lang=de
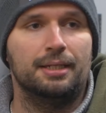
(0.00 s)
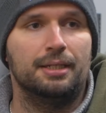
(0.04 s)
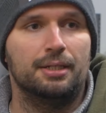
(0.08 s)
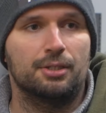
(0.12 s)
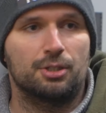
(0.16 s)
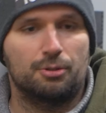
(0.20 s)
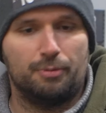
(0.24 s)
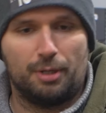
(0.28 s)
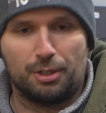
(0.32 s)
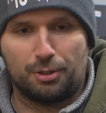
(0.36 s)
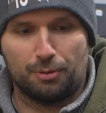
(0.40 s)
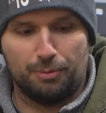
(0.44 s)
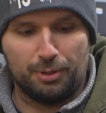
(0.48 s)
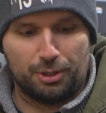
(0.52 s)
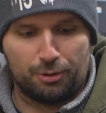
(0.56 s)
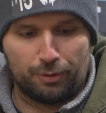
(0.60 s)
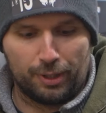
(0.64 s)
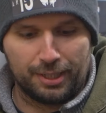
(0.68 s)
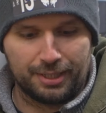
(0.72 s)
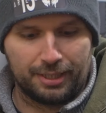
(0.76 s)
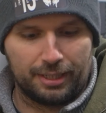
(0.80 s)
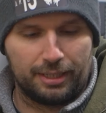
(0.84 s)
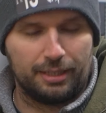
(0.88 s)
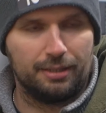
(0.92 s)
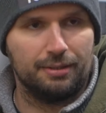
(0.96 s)
Zum Beispiel mit
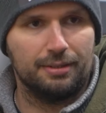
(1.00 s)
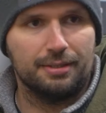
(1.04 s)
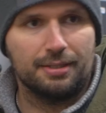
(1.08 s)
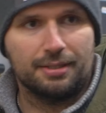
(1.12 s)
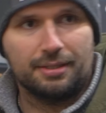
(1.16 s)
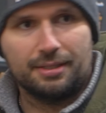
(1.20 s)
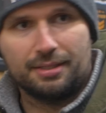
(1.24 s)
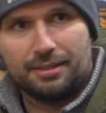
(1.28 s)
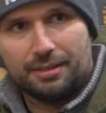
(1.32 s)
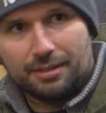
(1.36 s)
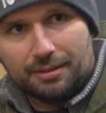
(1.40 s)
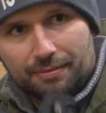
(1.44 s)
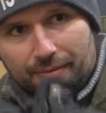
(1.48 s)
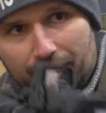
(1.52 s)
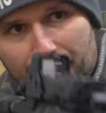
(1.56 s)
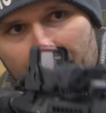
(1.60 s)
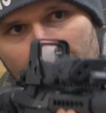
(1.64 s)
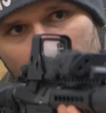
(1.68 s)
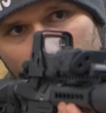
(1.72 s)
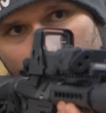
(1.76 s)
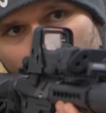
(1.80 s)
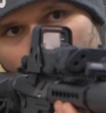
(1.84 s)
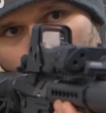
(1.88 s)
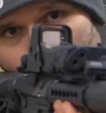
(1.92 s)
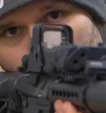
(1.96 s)
Tracer, wenn ich
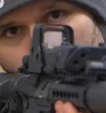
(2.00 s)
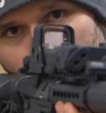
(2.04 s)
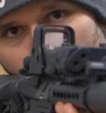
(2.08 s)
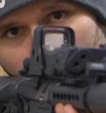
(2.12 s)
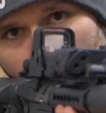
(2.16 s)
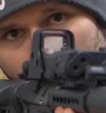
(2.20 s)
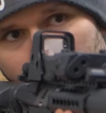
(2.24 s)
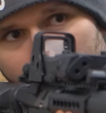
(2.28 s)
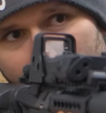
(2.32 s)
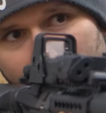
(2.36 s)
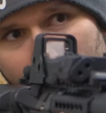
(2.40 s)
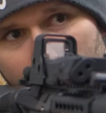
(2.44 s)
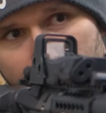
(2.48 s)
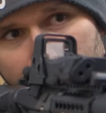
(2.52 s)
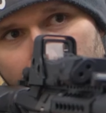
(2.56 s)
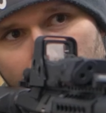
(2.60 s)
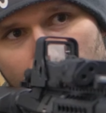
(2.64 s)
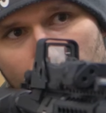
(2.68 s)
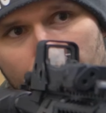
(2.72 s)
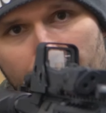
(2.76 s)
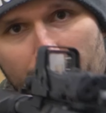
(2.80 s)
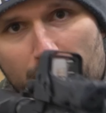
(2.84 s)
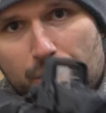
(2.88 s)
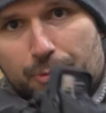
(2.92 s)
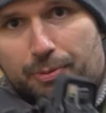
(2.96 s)
jetzt eine Schussfolge mache und sehe
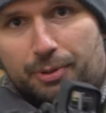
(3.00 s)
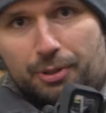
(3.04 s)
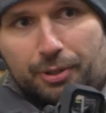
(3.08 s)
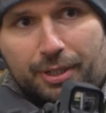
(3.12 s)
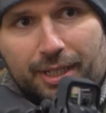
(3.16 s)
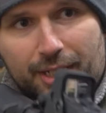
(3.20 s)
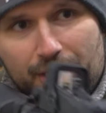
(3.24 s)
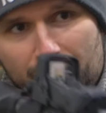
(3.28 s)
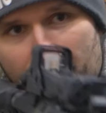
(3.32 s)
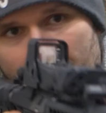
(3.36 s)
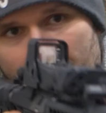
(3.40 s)
zum Beispiel, okay, ich